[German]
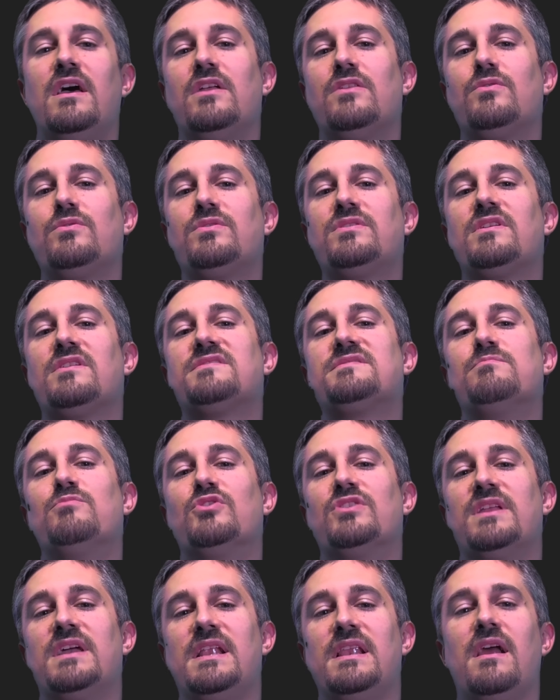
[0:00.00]
durch das
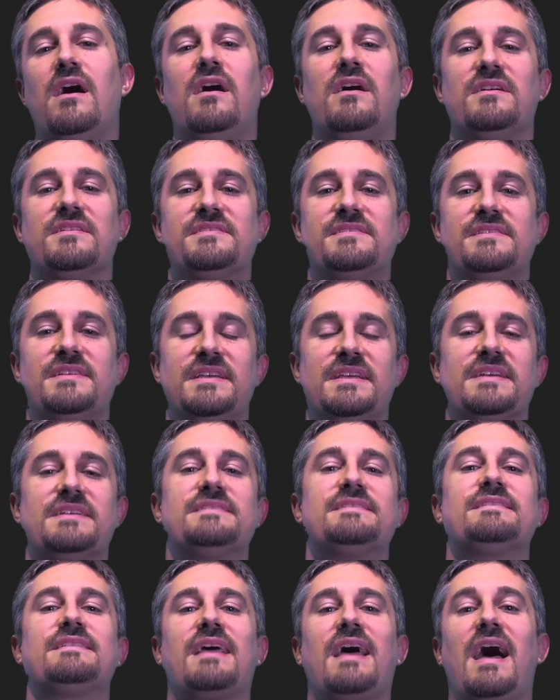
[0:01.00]
Modell
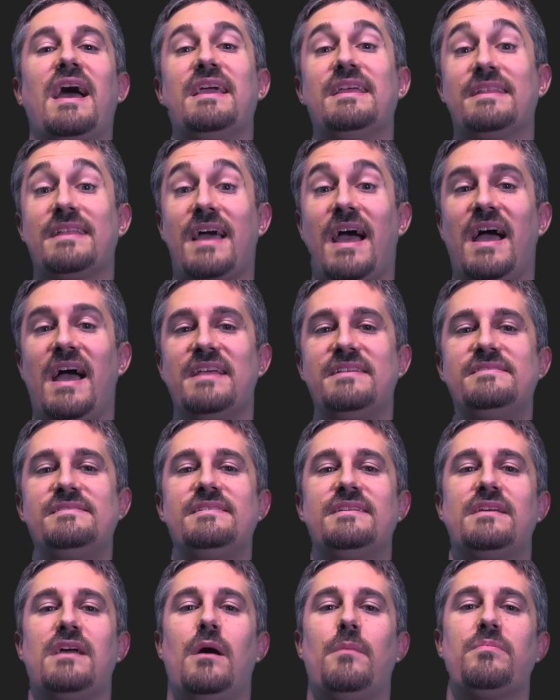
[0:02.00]

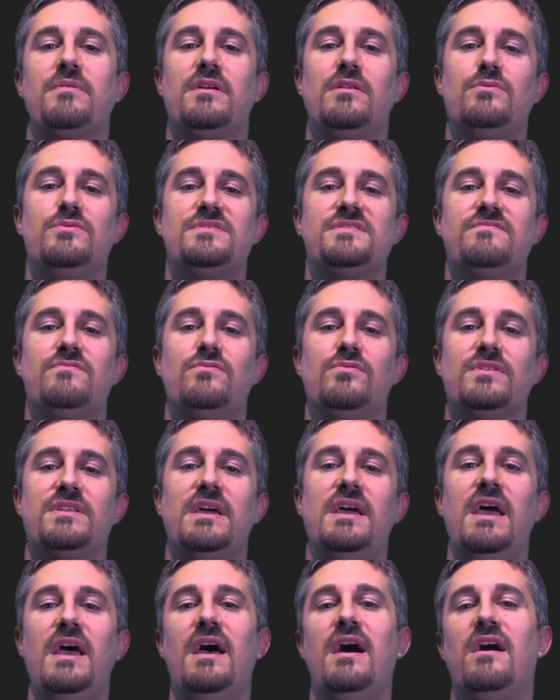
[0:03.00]
ACX330 abgelöst wurde,